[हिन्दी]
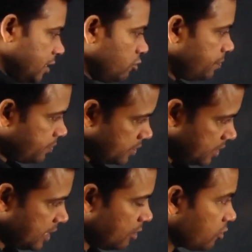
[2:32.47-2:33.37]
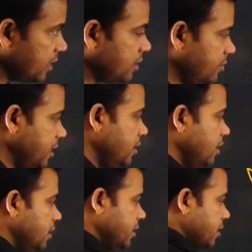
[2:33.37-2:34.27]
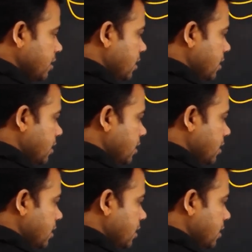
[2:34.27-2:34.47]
द्वीप यहां हो गया सामने ठीक